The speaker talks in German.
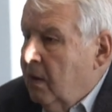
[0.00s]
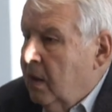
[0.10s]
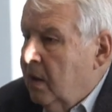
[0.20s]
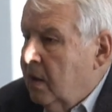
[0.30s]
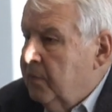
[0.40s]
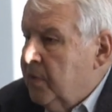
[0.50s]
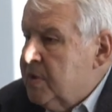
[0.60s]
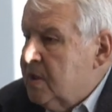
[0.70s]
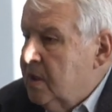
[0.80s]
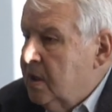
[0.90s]
Äh,
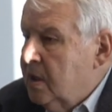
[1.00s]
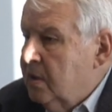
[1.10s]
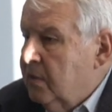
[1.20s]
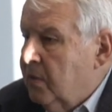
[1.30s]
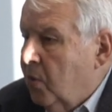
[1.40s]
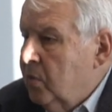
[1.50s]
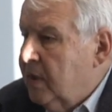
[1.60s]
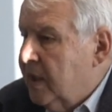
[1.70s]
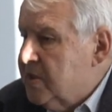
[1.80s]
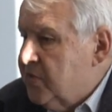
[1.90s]
was die hohen
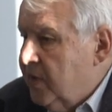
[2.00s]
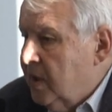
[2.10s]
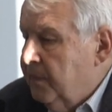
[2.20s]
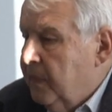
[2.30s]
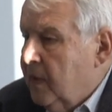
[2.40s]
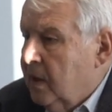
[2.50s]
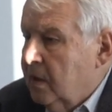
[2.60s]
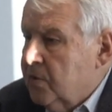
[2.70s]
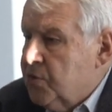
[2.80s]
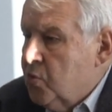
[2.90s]

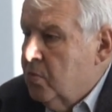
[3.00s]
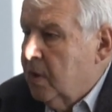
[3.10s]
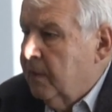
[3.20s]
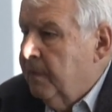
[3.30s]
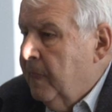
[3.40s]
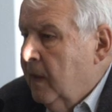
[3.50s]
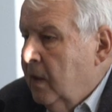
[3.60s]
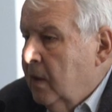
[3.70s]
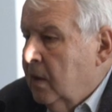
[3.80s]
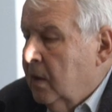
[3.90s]
Transfersummen äh,
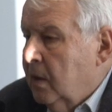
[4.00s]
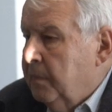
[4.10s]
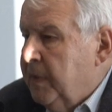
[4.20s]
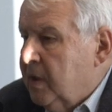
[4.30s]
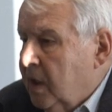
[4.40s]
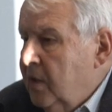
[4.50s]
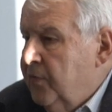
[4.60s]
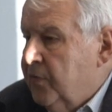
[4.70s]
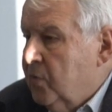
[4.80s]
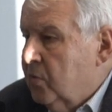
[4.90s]
äh,
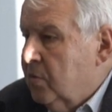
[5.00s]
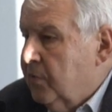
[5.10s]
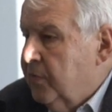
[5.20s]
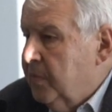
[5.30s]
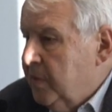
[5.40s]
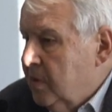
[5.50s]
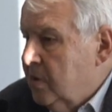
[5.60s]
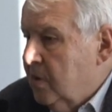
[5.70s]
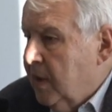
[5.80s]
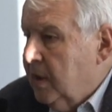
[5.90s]
betrifft. Und dafür bin ich
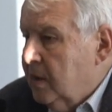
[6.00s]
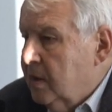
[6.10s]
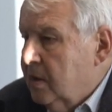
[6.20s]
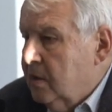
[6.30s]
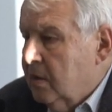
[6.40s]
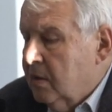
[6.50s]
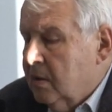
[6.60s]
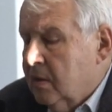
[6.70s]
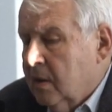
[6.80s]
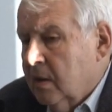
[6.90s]
ja eigentlich äh,
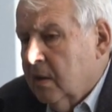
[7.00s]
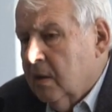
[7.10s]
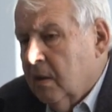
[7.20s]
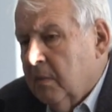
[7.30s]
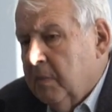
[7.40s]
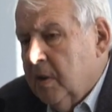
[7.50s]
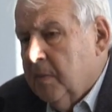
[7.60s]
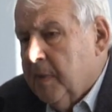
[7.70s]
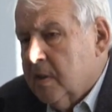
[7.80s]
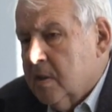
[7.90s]
den äh,
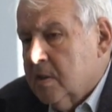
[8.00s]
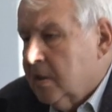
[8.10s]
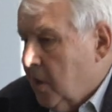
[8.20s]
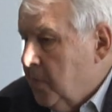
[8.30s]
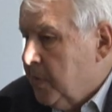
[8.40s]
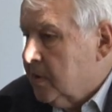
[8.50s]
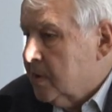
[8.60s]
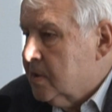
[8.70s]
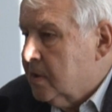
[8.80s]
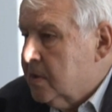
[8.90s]
Mitarbeitern sehr dankbar,
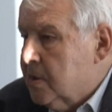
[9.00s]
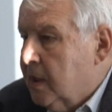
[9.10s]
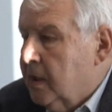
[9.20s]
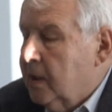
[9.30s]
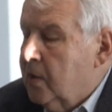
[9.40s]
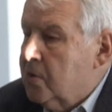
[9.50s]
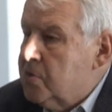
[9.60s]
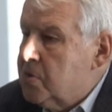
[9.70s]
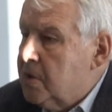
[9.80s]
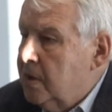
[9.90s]
dass sie das eigentlich auch
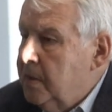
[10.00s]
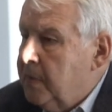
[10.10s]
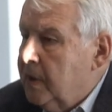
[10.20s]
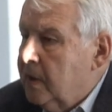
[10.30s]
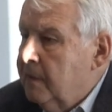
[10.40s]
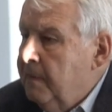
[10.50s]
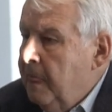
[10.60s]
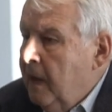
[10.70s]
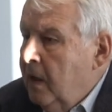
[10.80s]
zustande bringen.